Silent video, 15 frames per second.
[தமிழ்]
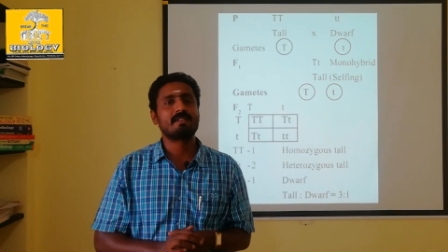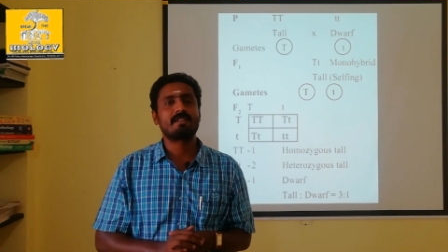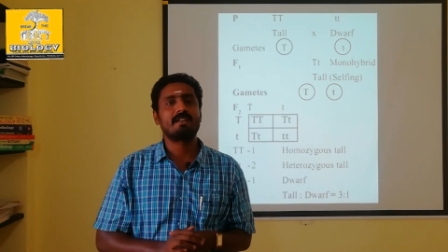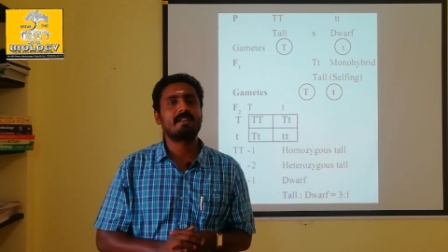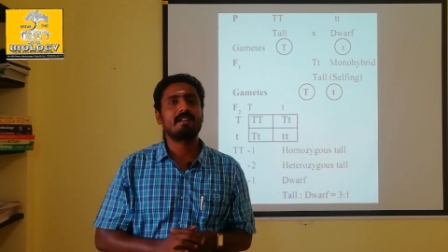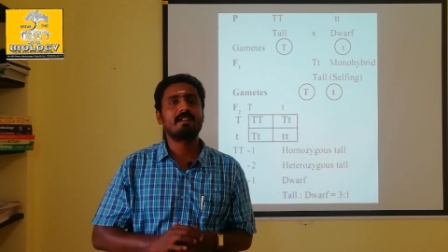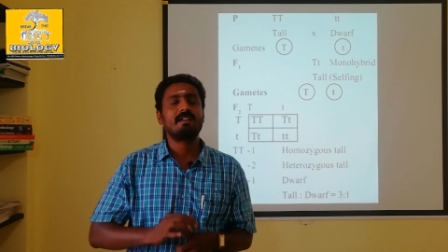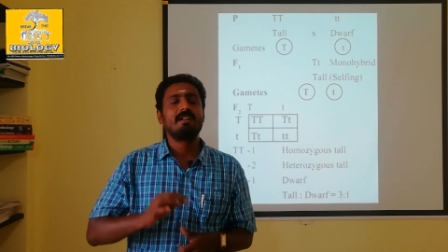
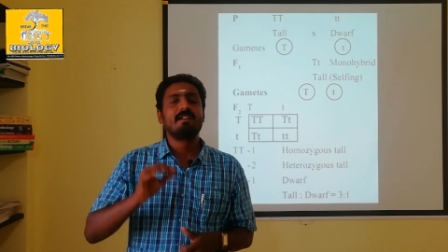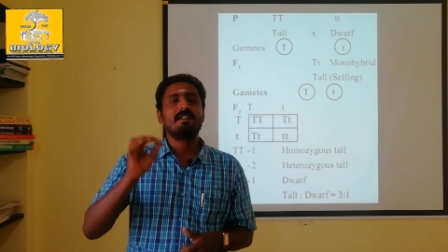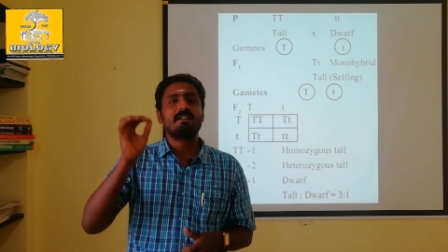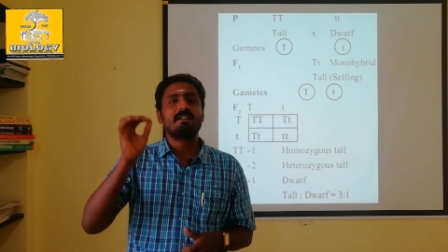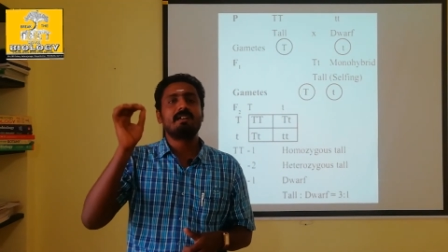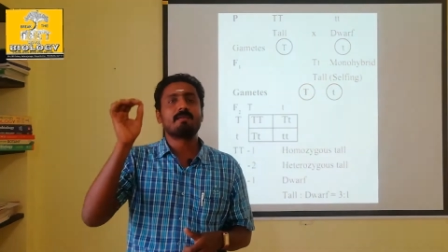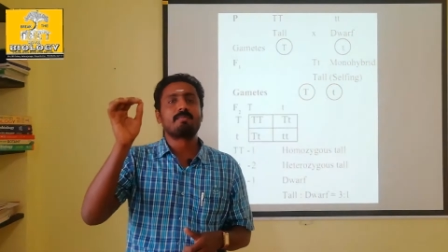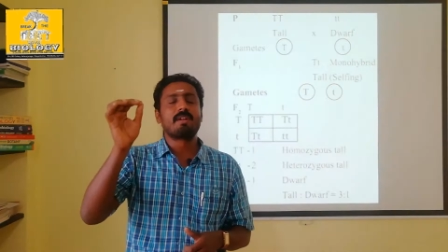ரைட்டா
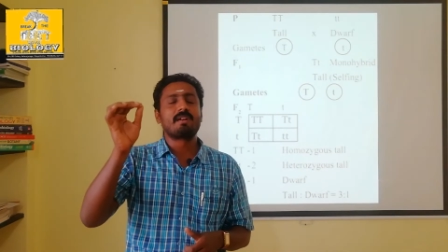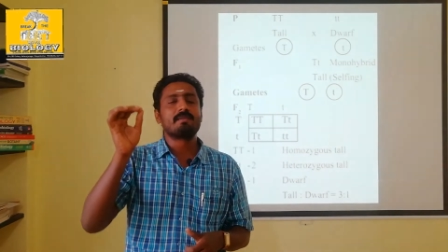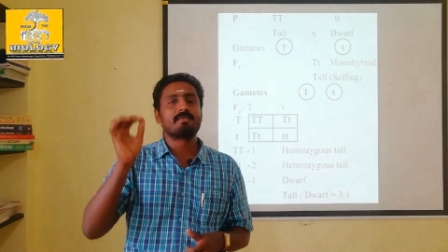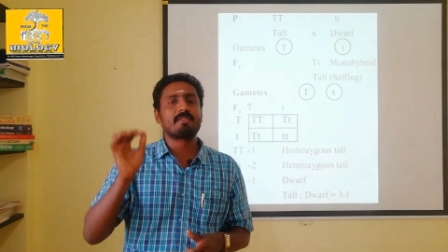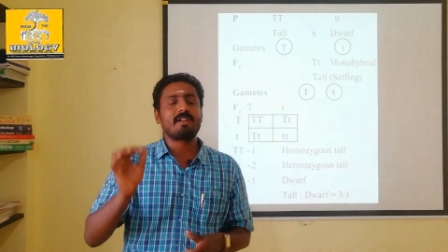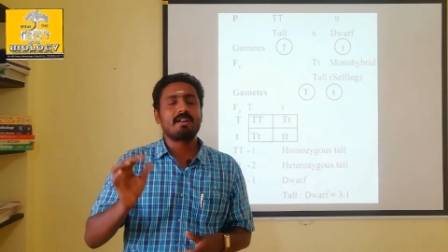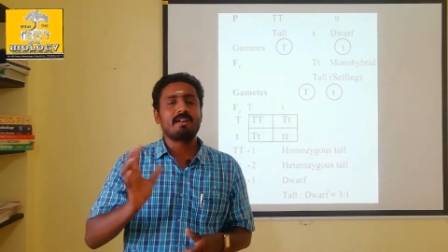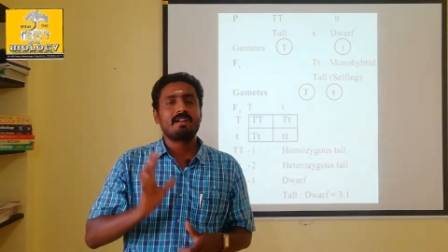டிப்ளாய்டு
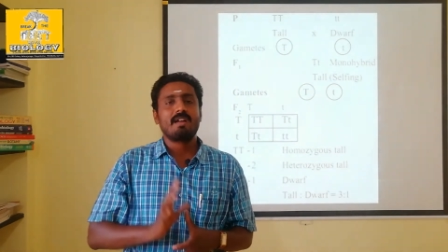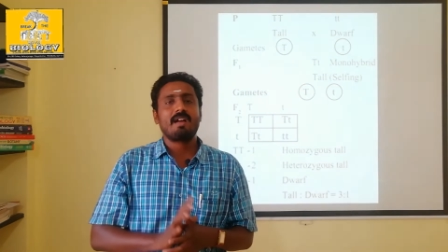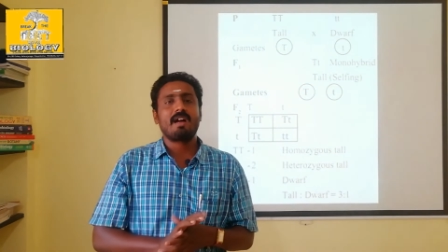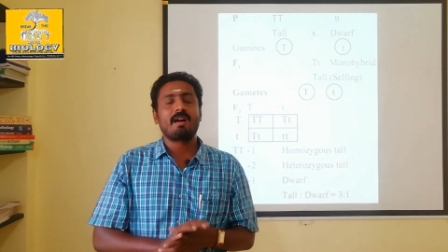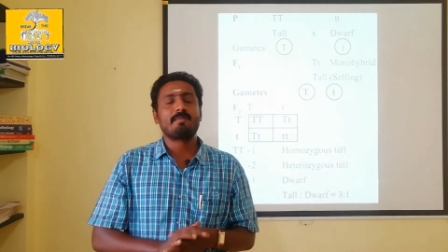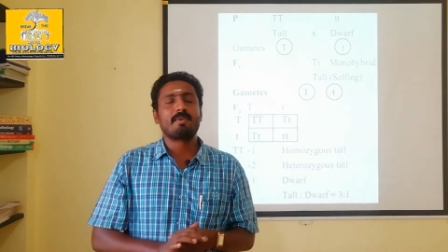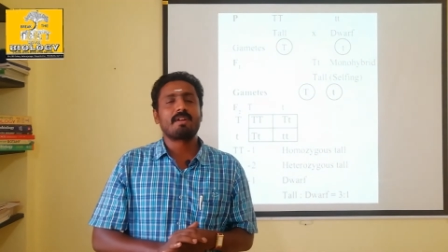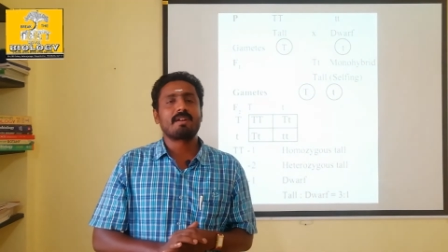ஃபுல்லாக
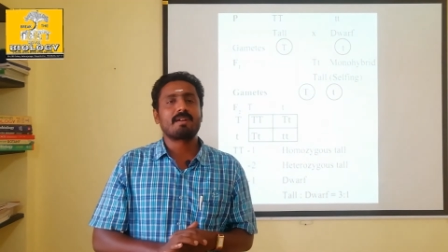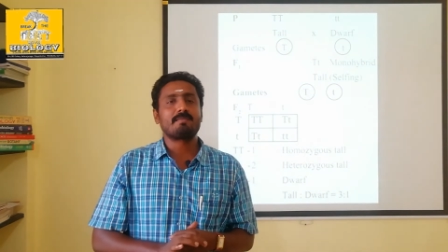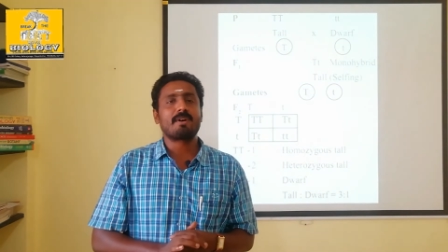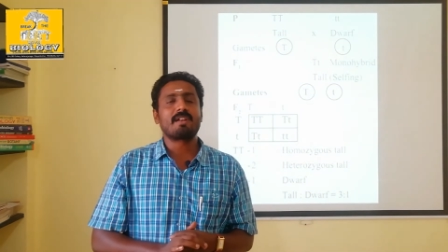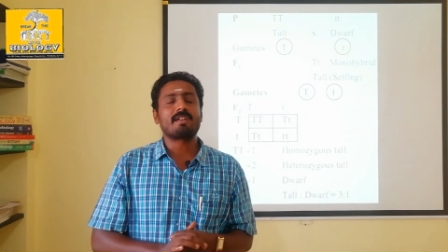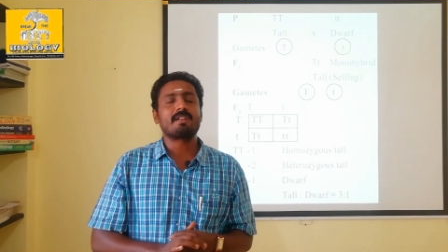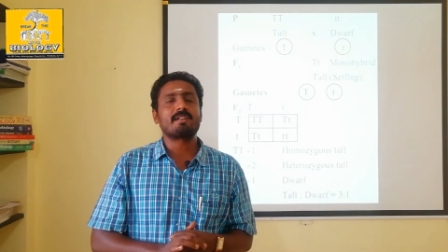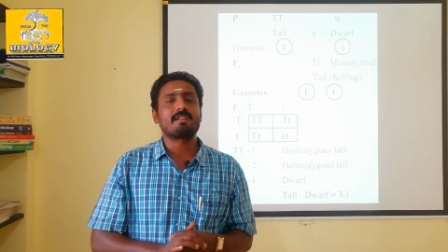ஹாப்ளாய்டாக
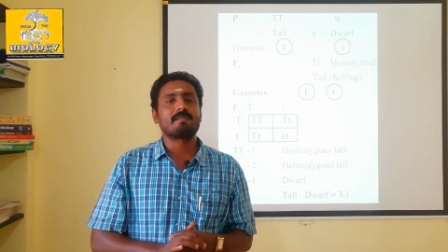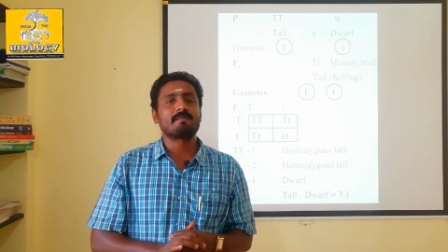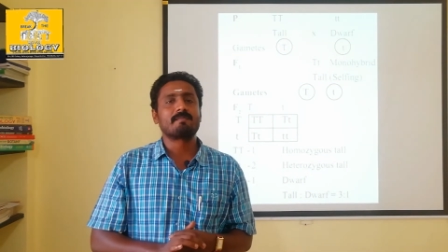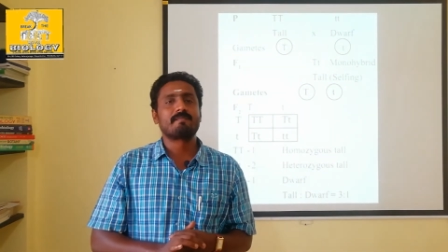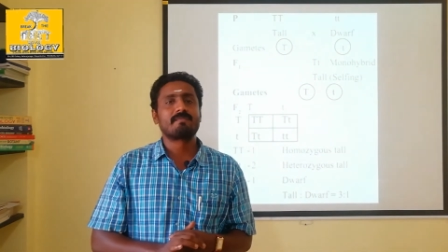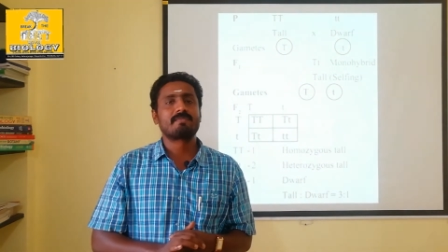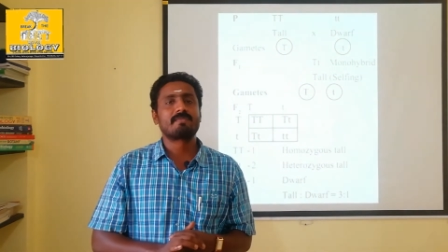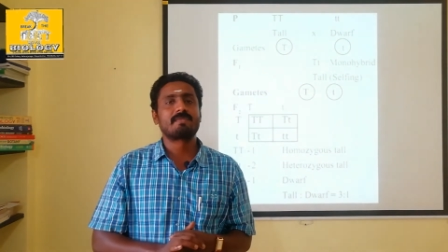மாறி இருக்கு
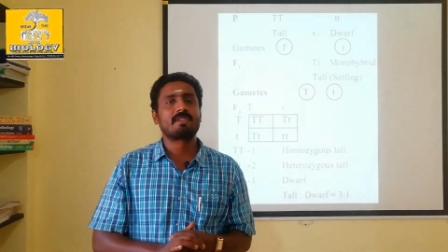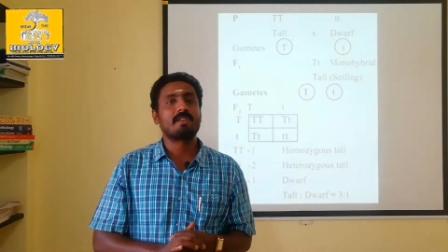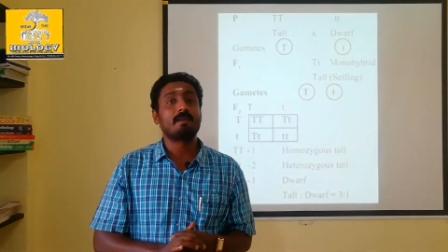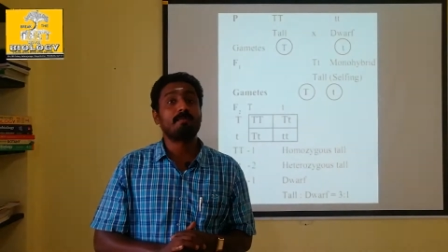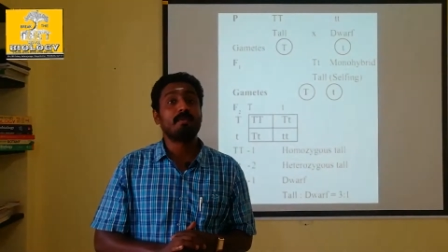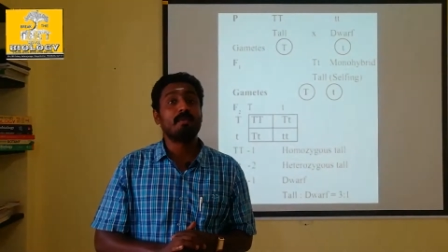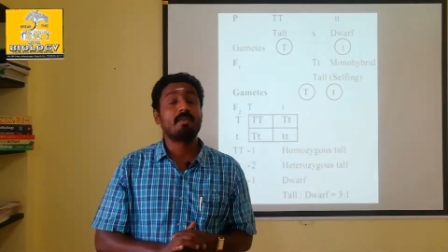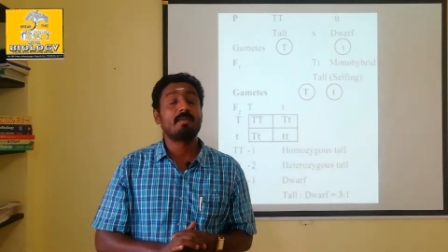
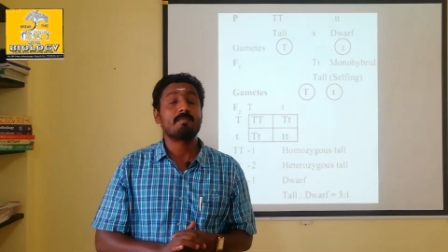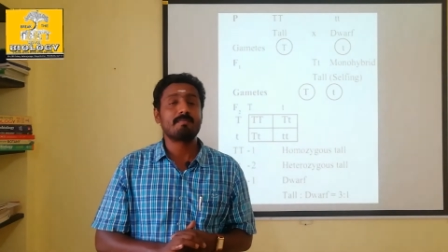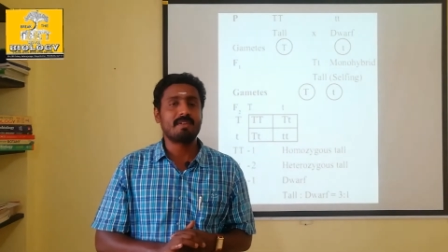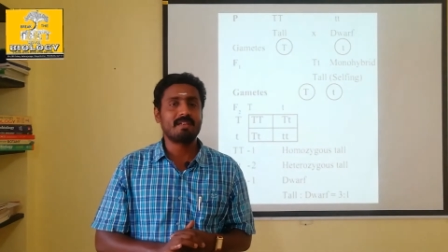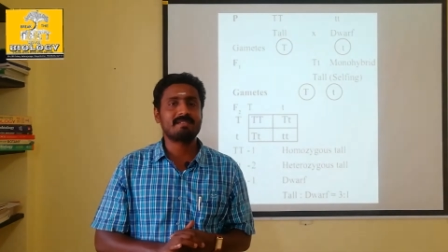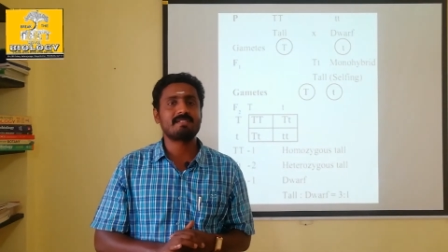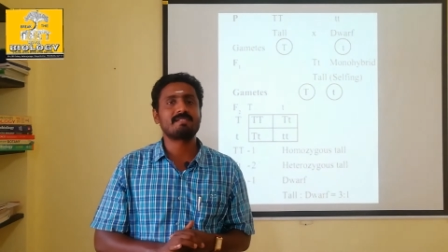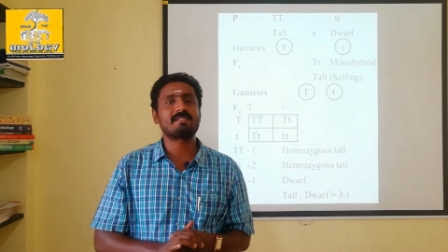எப்போ
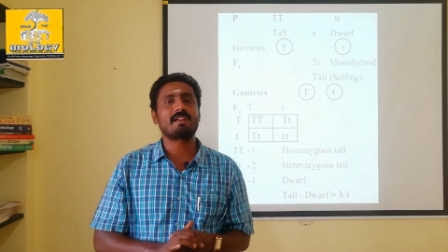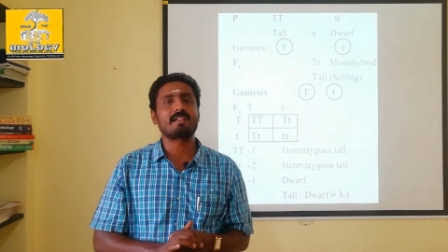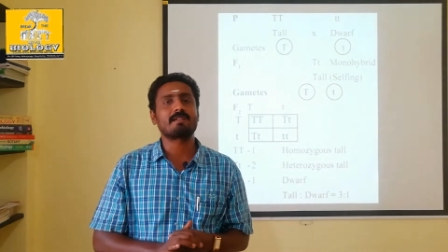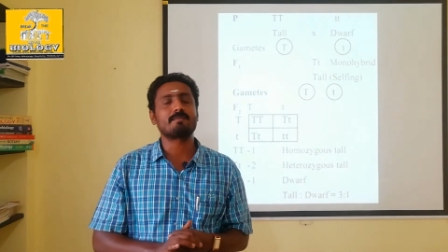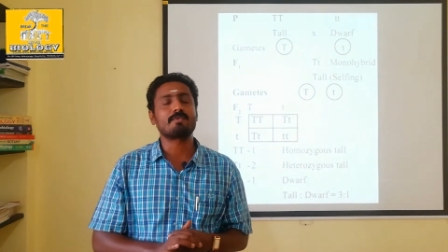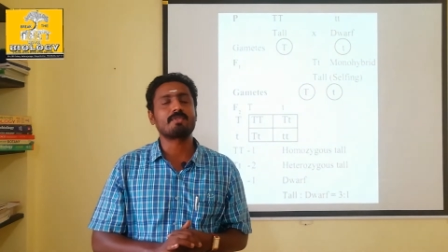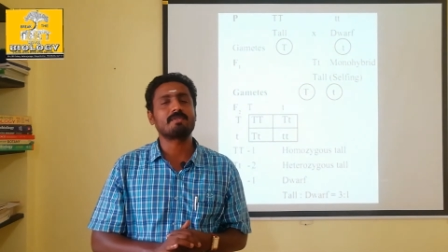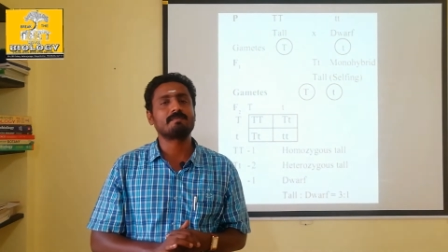மியாசஸ்
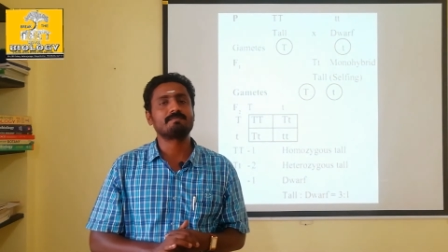நடக்கும்போது